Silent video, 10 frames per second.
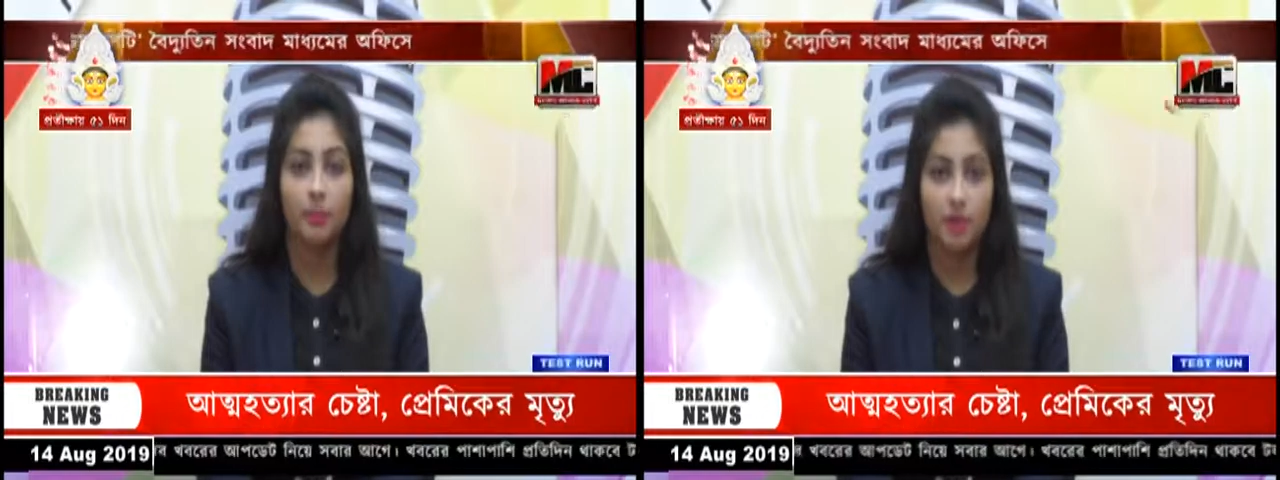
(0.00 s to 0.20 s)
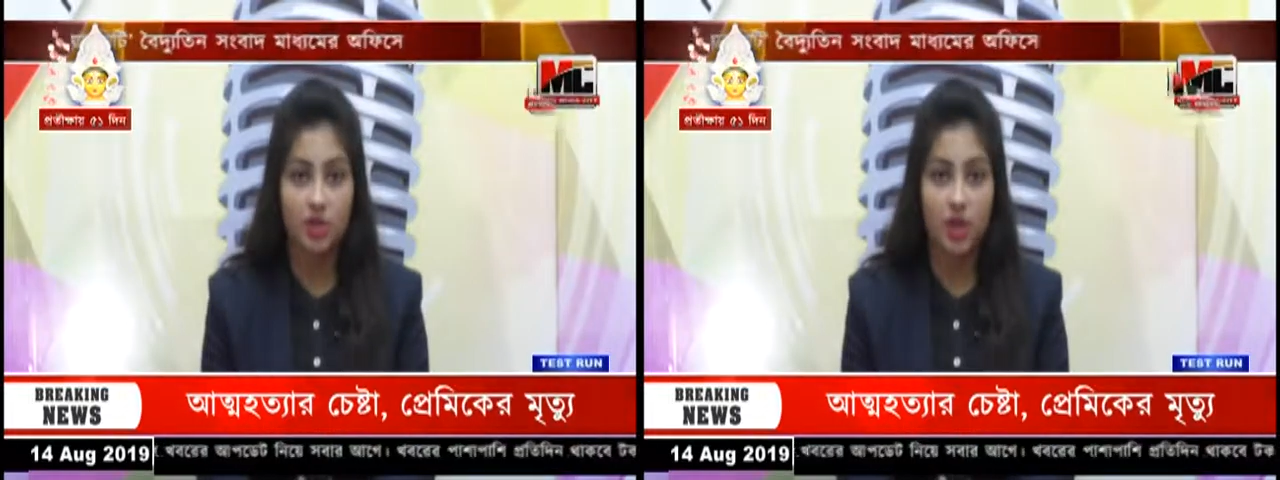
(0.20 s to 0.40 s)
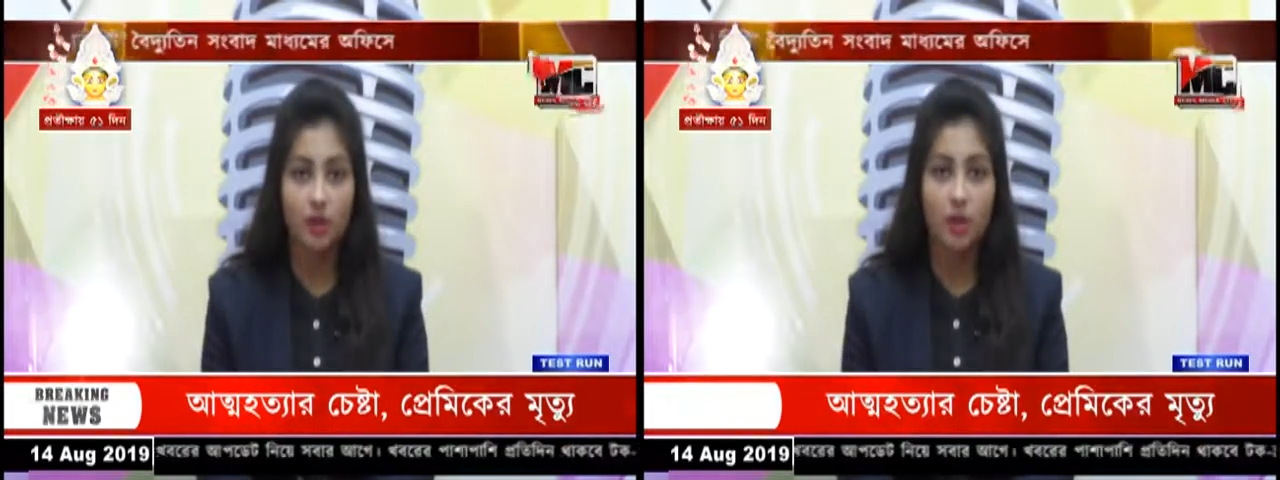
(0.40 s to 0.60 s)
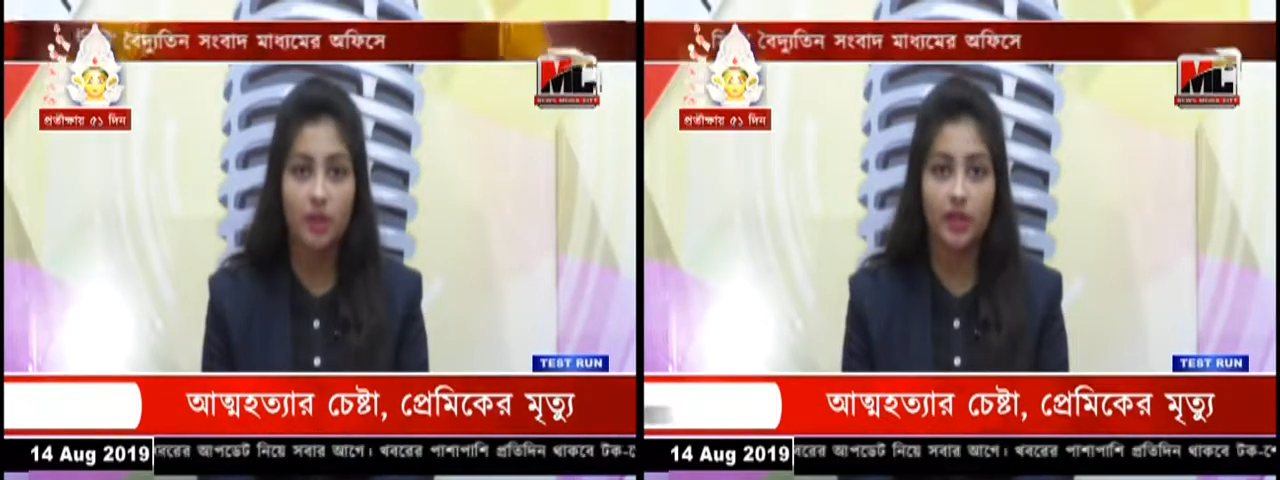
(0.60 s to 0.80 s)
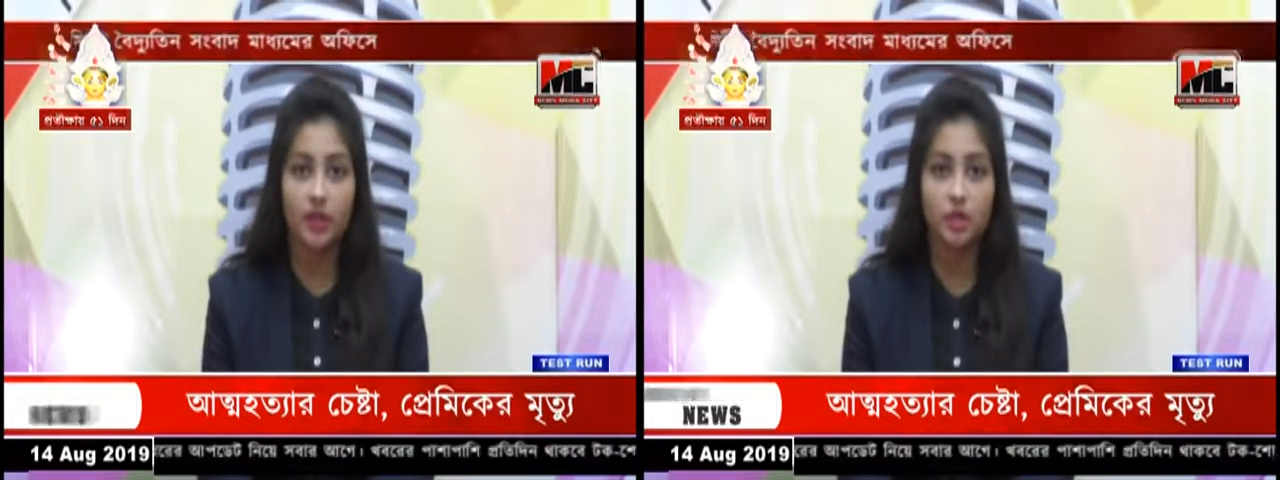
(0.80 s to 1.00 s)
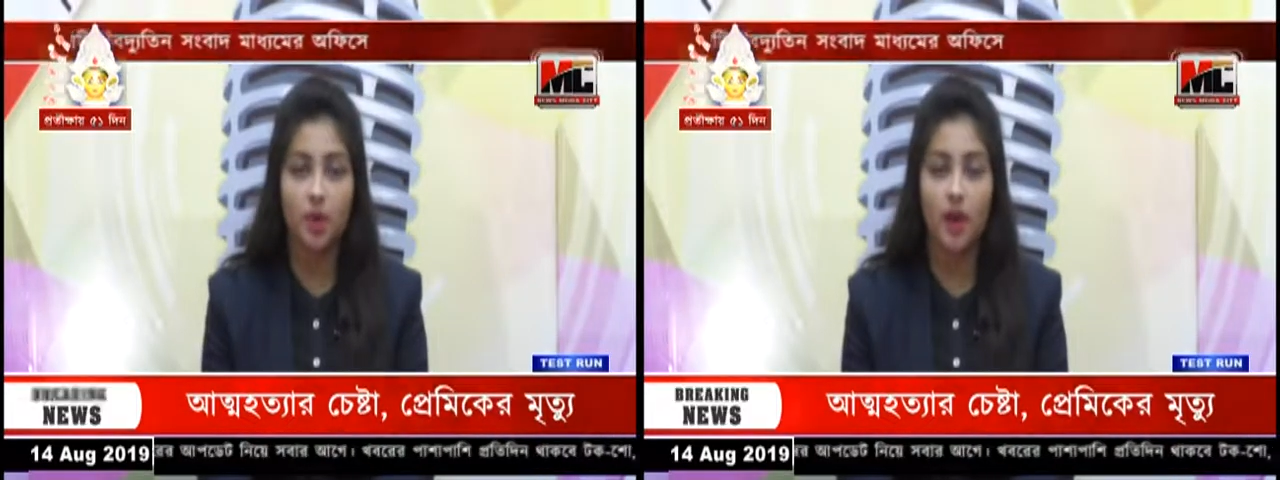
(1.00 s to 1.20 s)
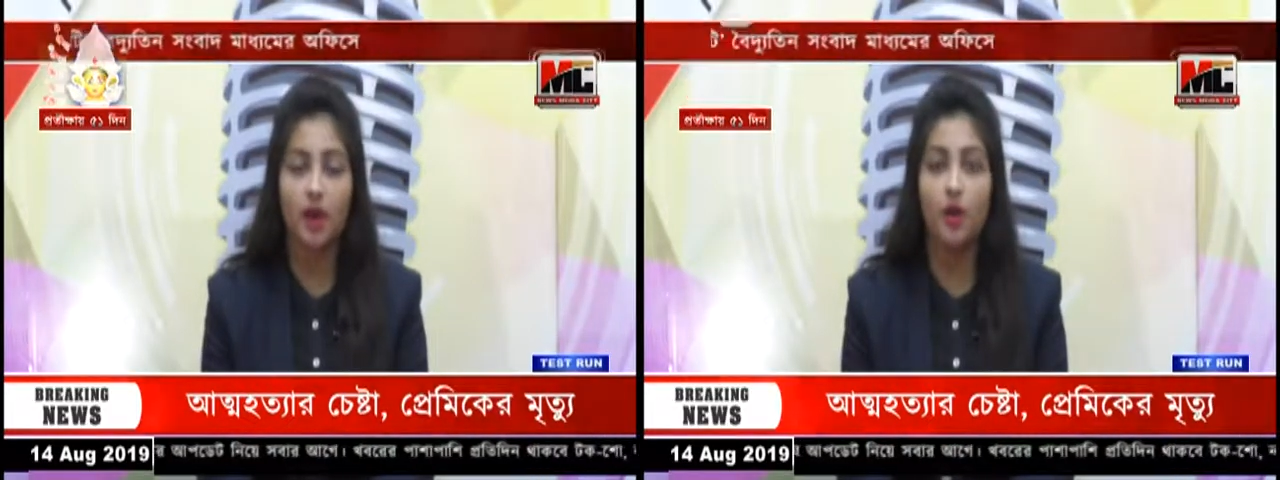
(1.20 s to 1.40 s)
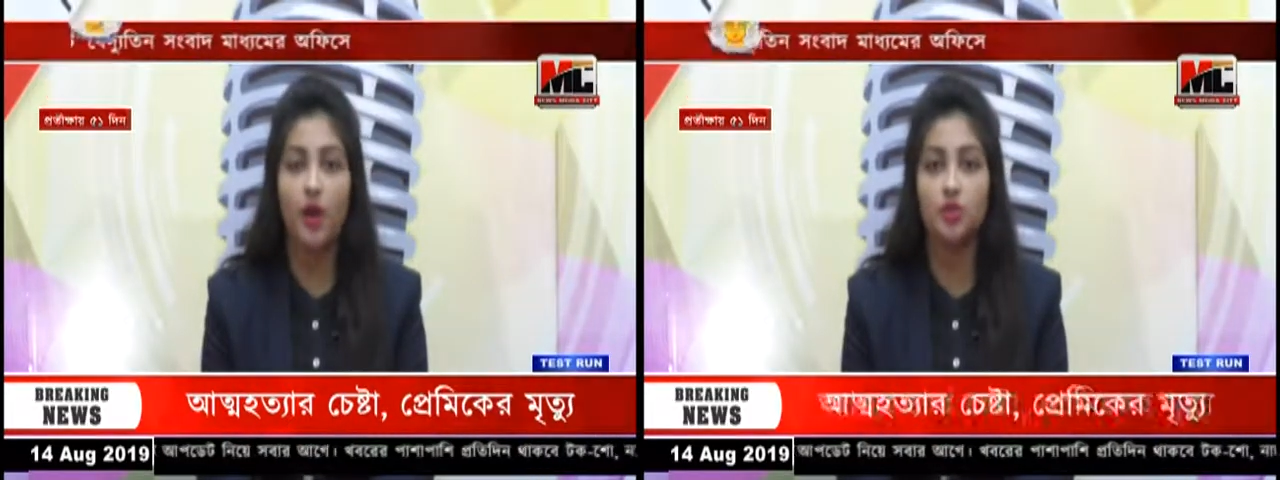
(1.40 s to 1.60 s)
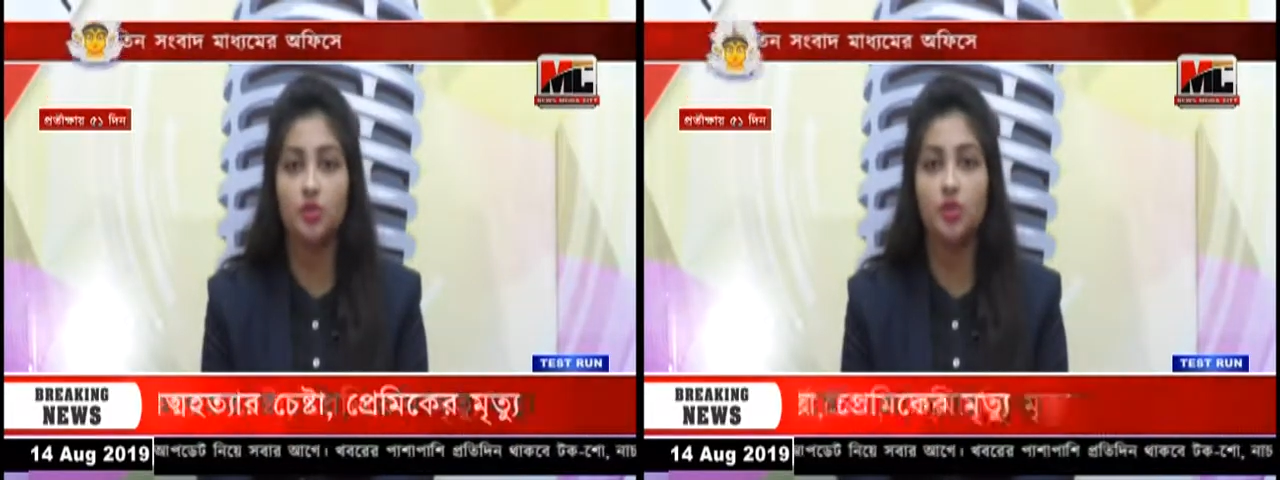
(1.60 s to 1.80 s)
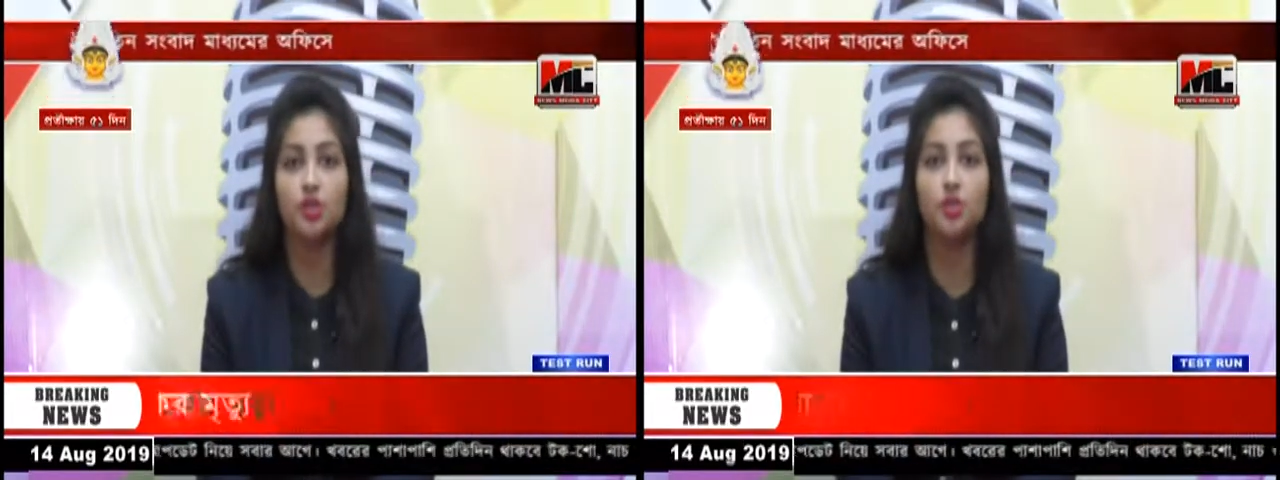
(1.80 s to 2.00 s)
বিশালগড় বিধানসভার
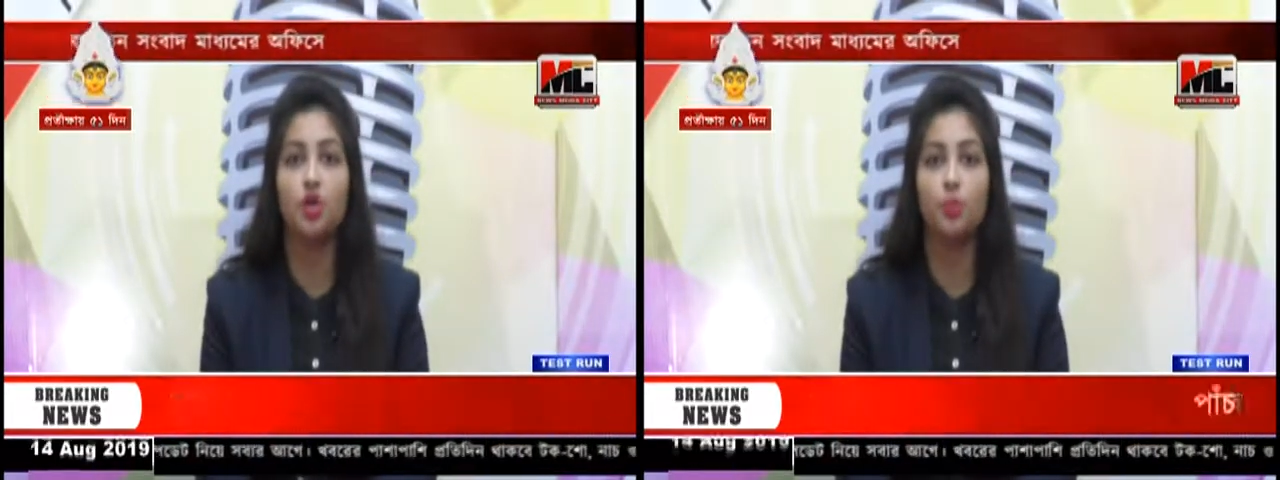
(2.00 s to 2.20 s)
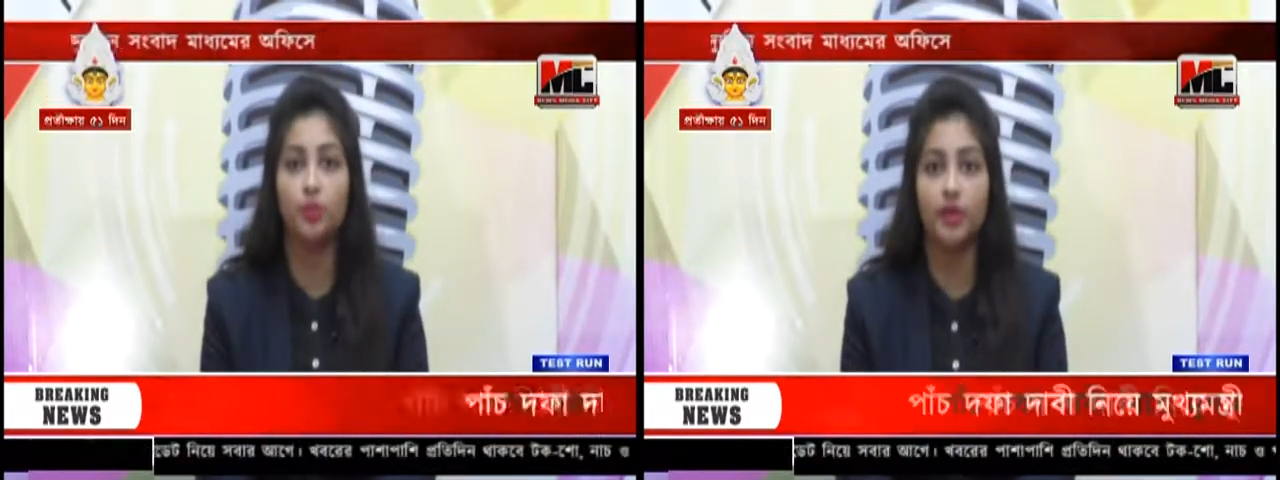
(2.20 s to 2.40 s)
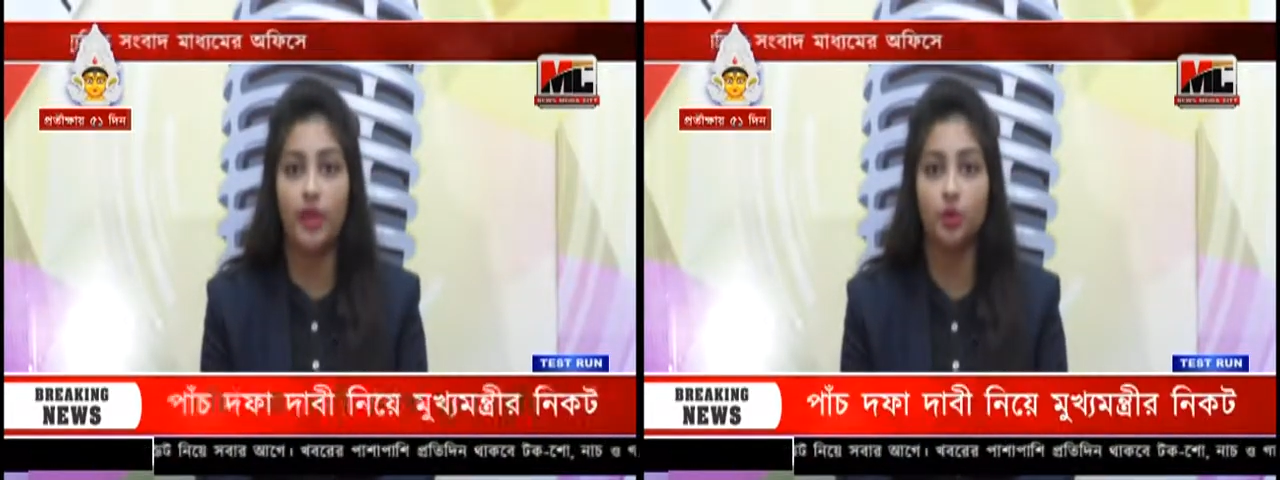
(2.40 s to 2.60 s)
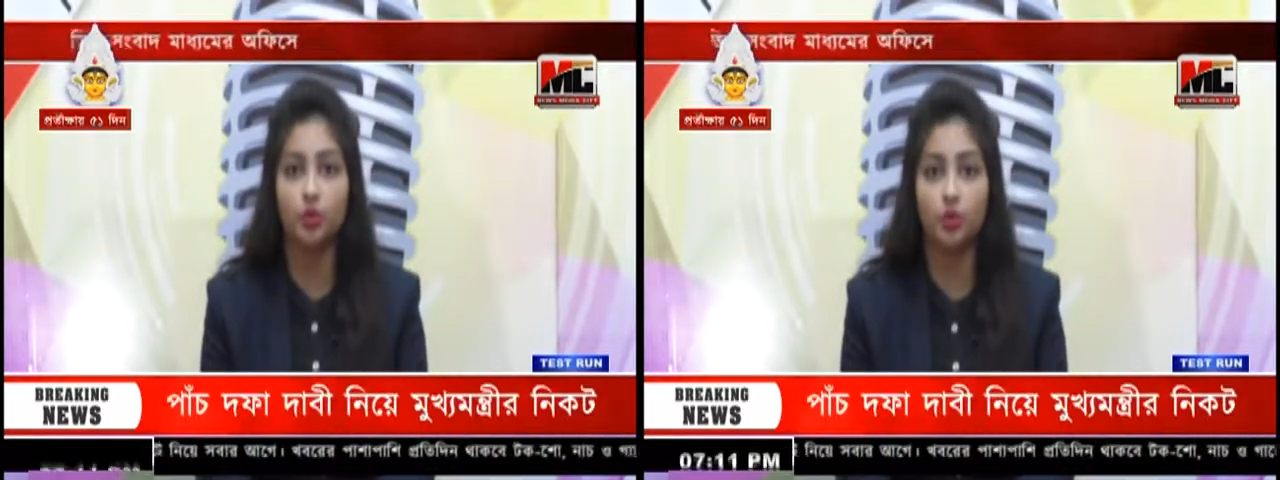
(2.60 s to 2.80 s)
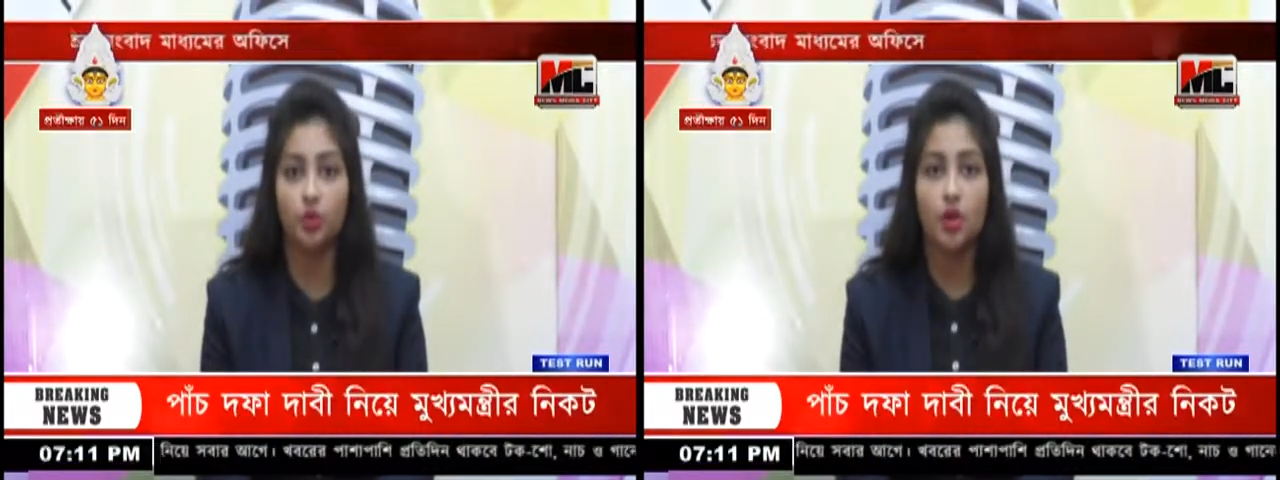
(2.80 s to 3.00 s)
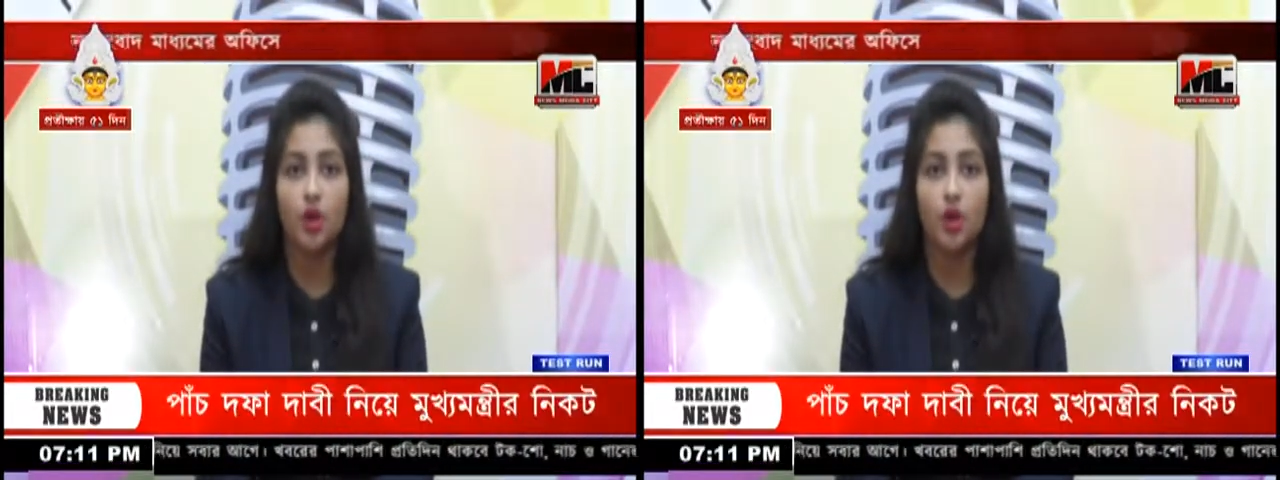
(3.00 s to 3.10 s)
একচল্লিশ নং বুধে নতুন